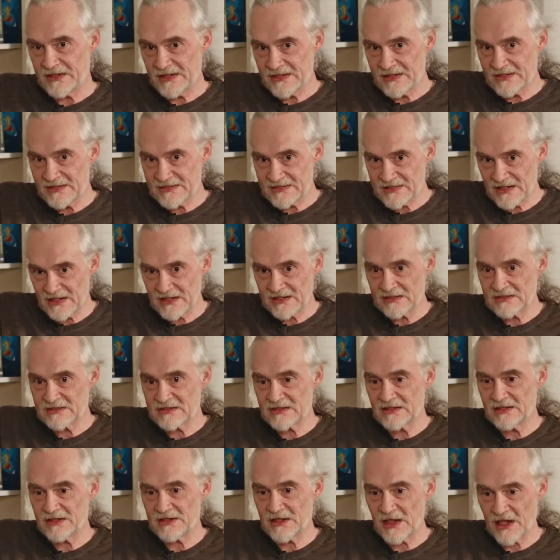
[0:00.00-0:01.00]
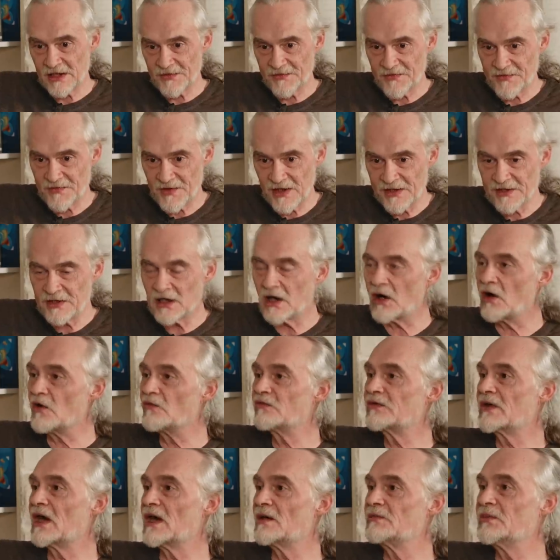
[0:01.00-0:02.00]
Jedes Einzelne hat seine
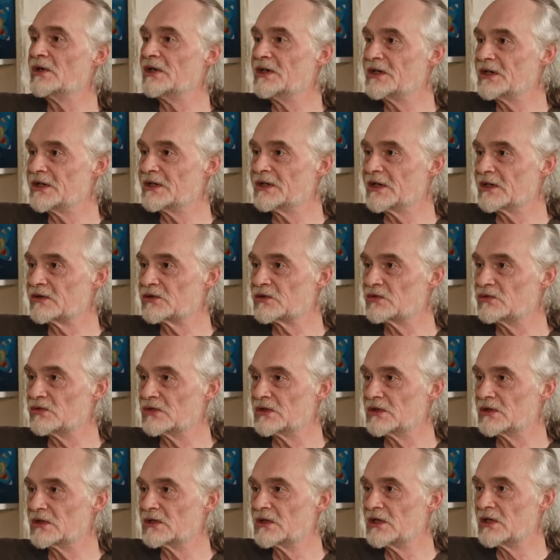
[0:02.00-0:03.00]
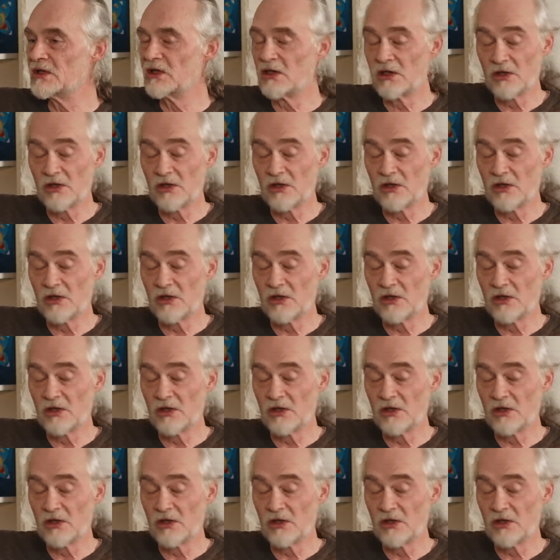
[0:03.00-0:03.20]
Aufgabe in der Natur.